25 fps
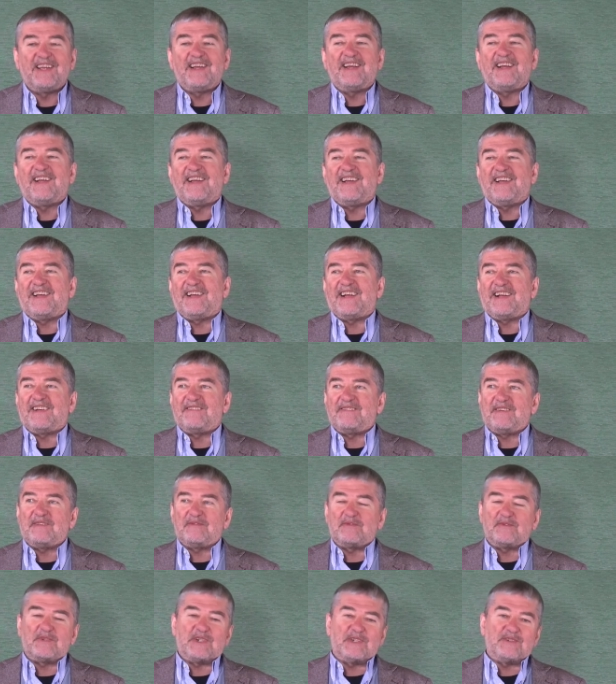eh,
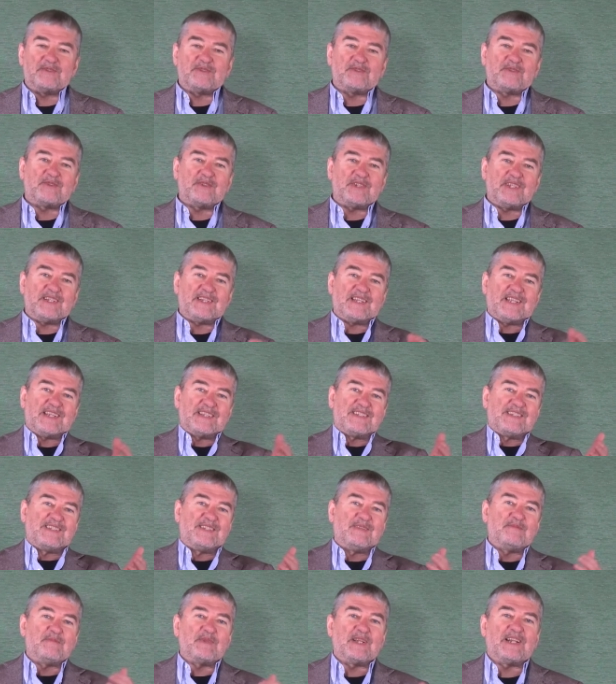aveva una notorietà
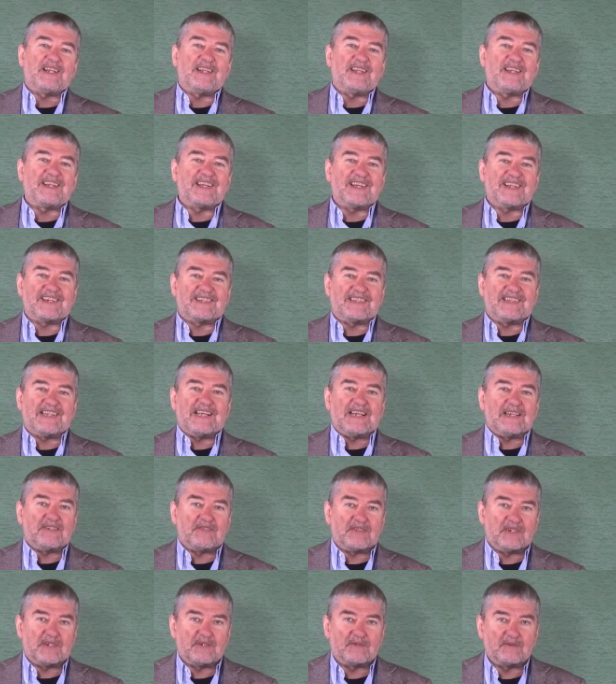simile alle
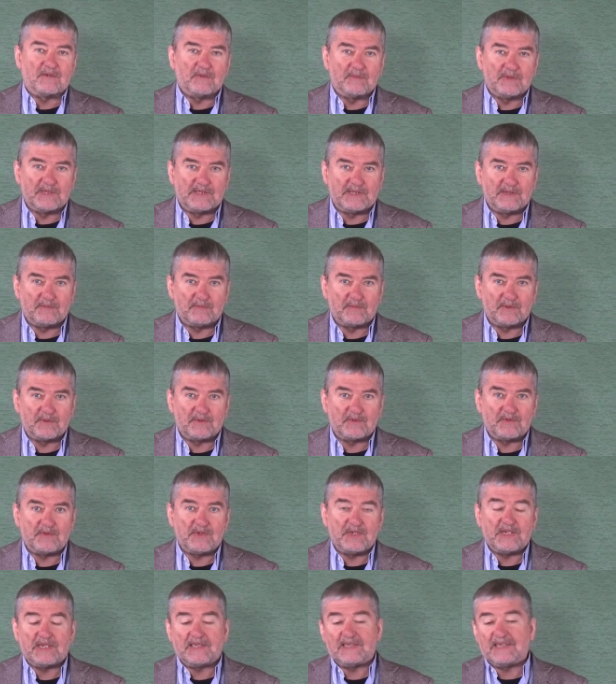Kardashian come
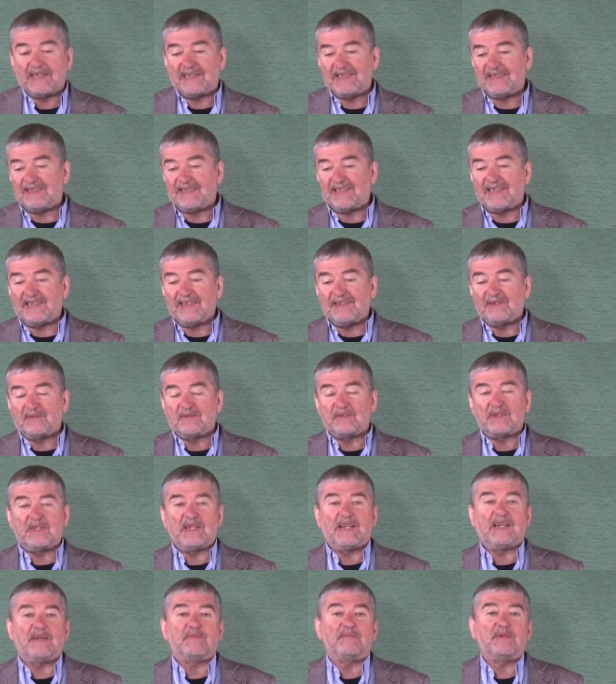tipologia. Dall'Italia non
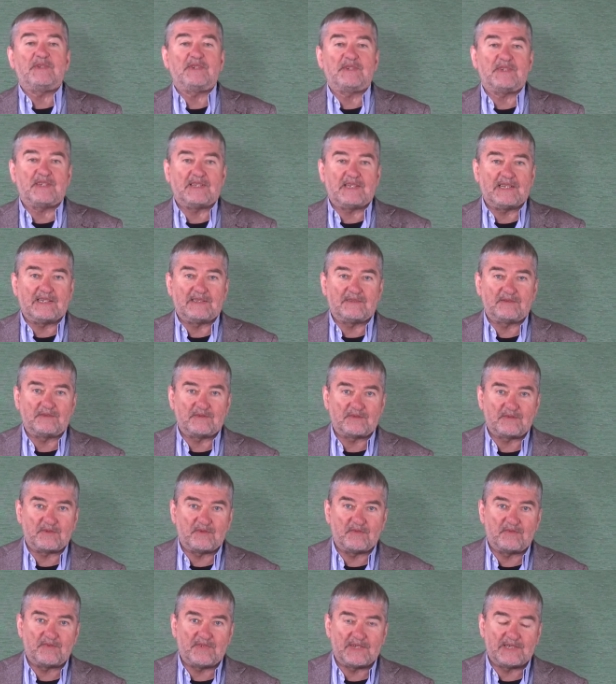si capisce tanto
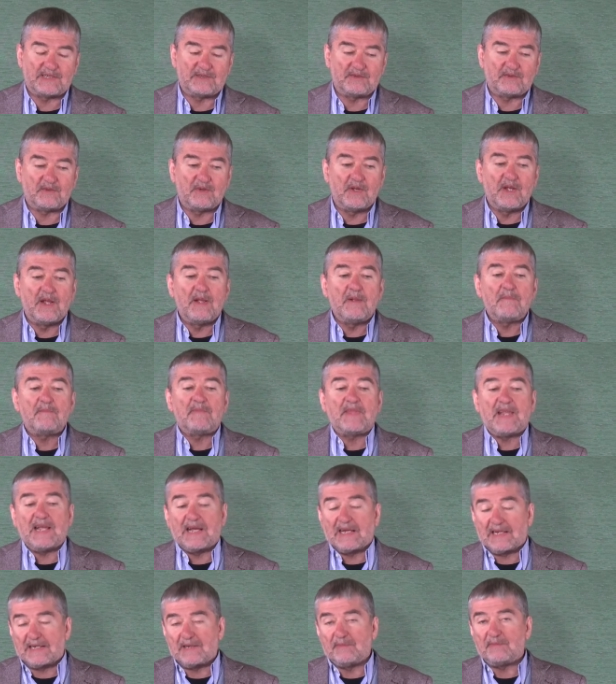sto fatto
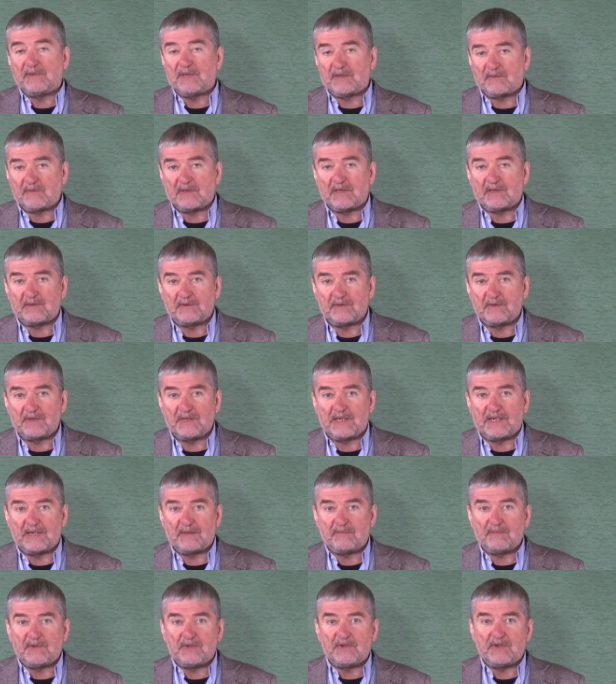e anche per questo si
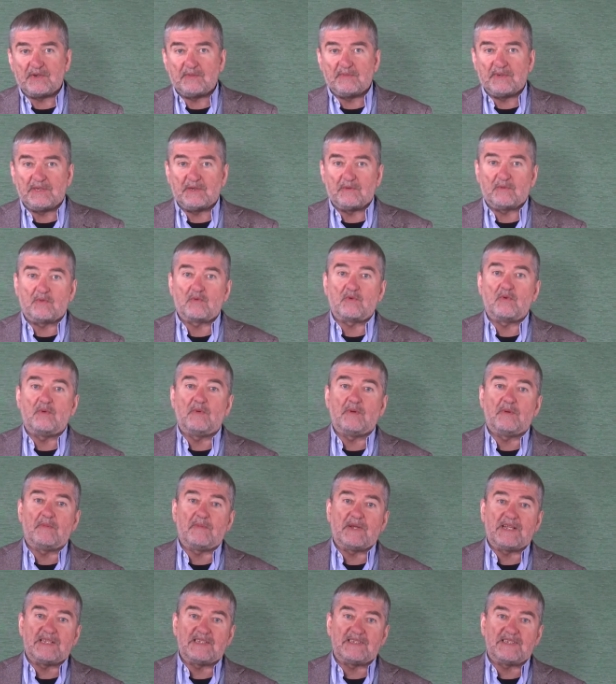capisce meno
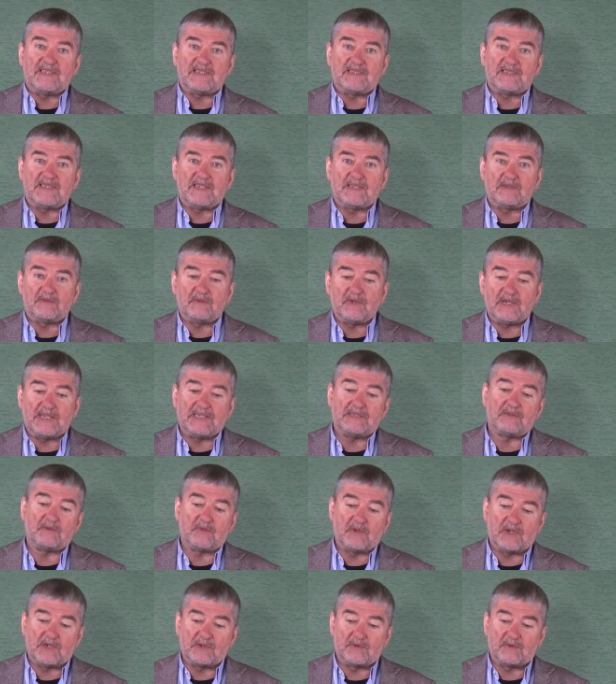come mai sia stato
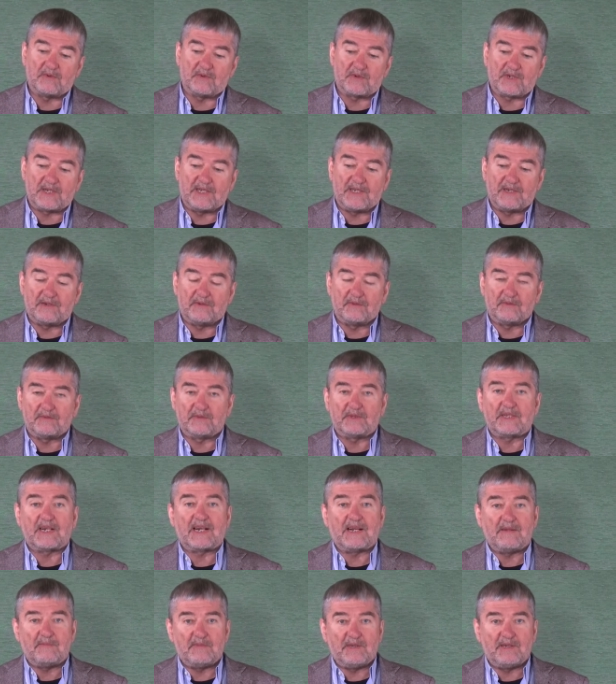eletto, ancorché con
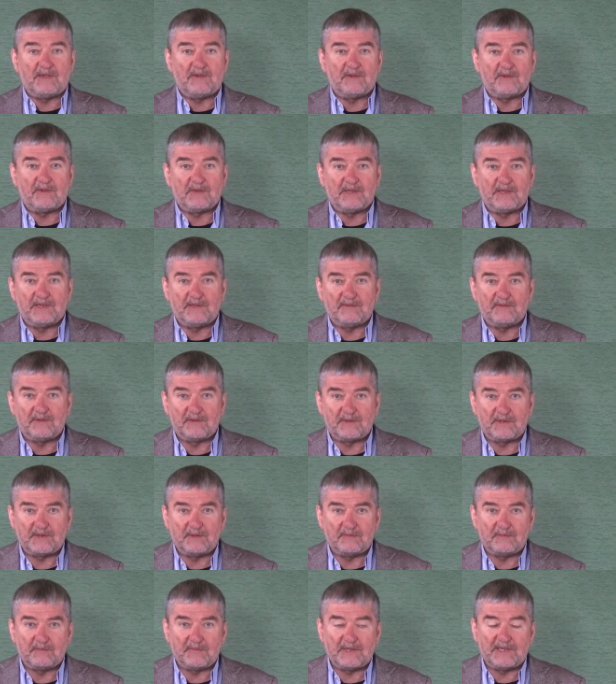3 milioni di
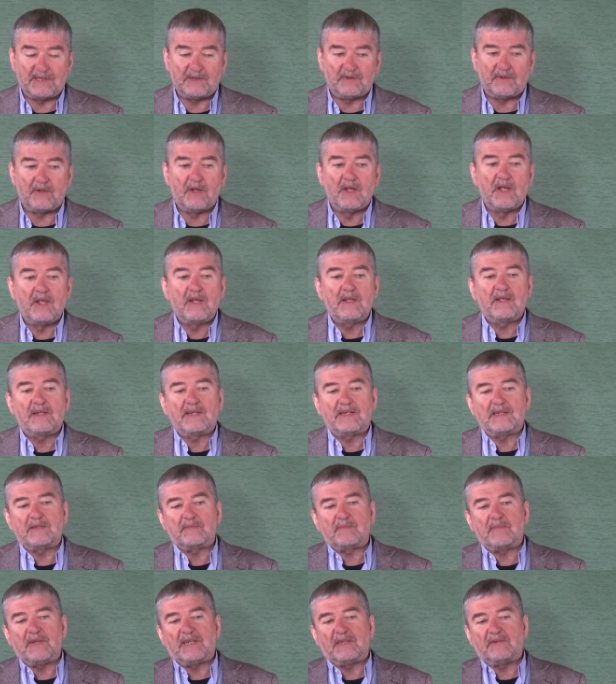voti in meno
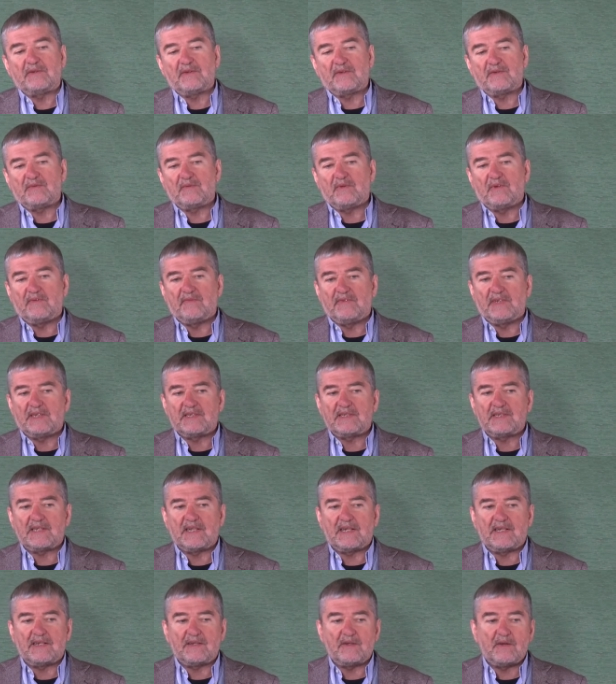rispetto al suo
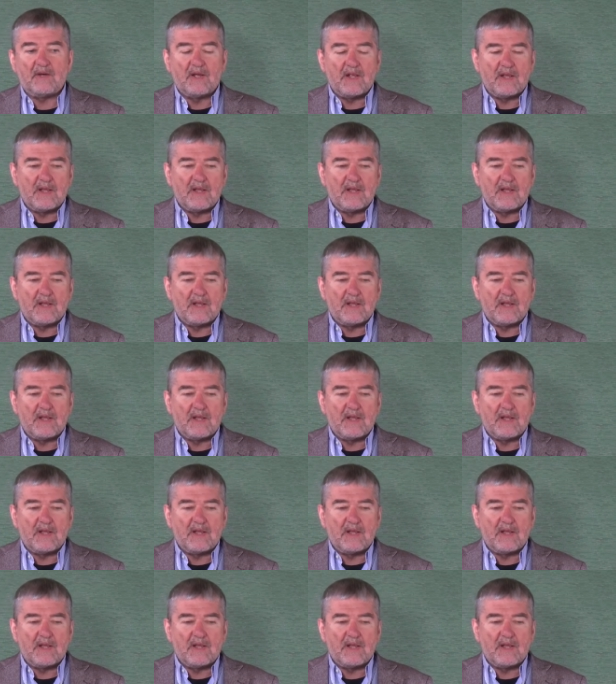avversario.